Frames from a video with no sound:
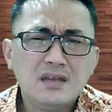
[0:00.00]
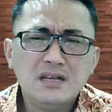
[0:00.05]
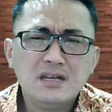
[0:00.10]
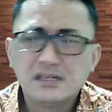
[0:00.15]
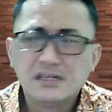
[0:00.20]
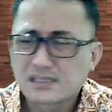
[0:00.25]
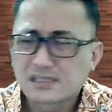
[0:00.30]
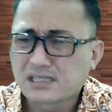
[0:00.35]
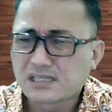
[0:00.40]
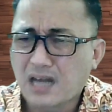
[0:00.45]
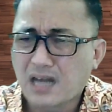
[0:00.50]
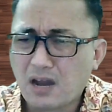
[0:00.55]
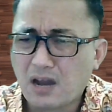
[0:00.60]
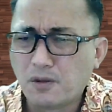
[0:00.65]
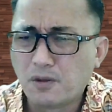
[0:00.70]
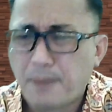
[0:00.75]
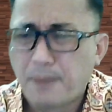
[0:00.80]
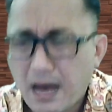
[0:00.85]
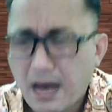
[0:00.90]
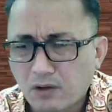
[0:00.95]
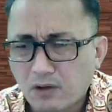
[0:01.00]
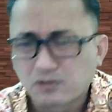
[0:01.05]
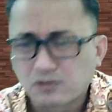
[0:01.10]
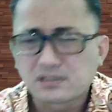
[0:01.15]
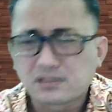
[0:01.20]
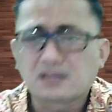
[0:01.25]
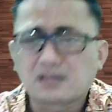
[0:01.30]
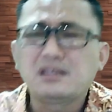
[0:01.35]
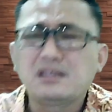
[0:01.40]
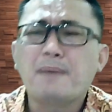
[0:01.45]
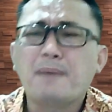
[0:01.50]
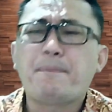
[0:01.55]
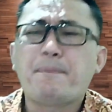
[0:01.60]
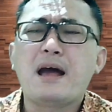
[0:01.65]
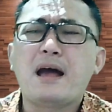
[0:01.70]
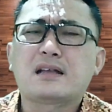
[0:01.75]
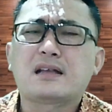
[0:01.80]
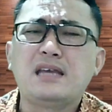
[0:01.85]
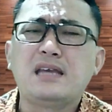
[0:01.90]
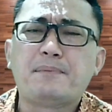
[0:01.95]
Selalu baru setiap
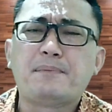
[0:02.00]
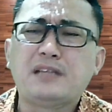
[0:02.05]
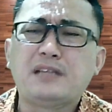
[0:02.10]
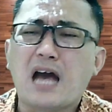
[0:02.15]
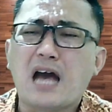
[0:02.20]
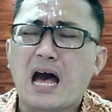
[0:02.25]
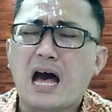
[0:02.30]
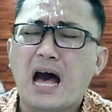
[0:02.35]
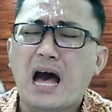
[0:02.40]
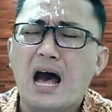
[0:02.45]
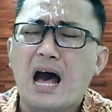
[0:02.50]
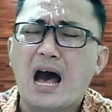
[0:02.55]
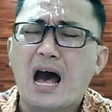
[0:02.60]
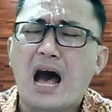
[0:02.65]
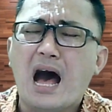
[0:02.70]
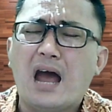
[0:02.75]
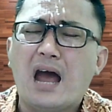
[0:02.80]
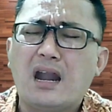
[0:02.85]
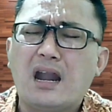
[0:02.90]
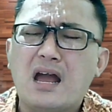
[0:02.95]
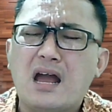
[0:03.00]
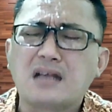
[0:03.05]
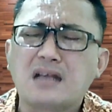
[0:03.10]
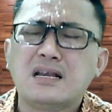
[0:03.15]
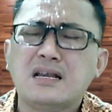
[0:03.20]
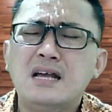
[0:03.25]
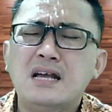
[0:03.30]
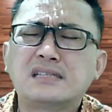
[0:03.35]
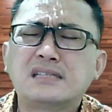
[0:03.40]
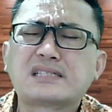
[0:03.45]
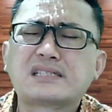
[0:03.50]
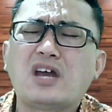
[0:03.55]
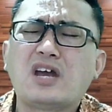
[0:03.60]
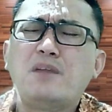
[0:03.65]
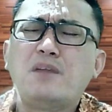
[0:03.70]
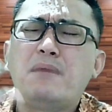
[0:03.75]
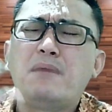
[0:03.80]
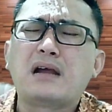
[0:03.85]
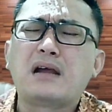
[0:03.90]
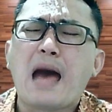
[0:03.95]
pagi. Berarti Allah selalu
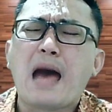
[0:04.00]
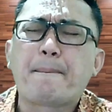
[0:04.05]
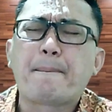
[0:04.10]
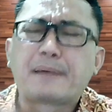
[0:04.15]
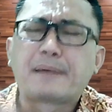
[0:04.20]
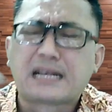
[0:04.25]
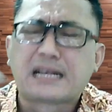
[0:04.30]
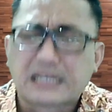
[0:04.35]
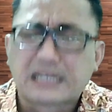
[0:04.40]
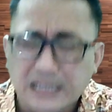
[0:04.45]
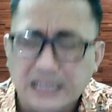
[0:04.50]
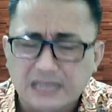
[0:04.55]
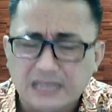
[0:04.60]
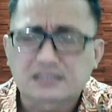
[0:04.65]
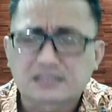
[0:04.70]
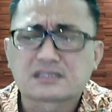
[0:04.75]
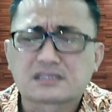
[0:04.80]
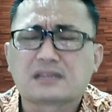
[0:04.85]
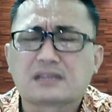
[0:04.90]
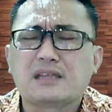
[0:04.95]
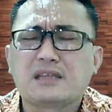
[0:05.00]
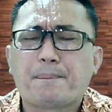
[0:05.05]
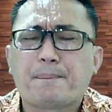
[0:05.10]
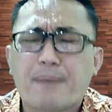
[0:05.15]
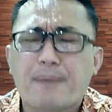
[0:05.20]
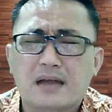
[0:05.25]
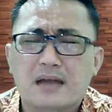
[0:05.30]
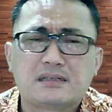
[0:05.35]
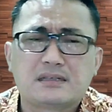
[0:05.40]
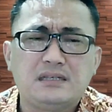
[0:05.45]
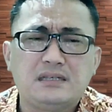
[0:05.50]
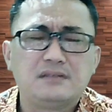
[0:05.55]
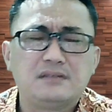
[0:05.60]
mengupgrade setiap pagi.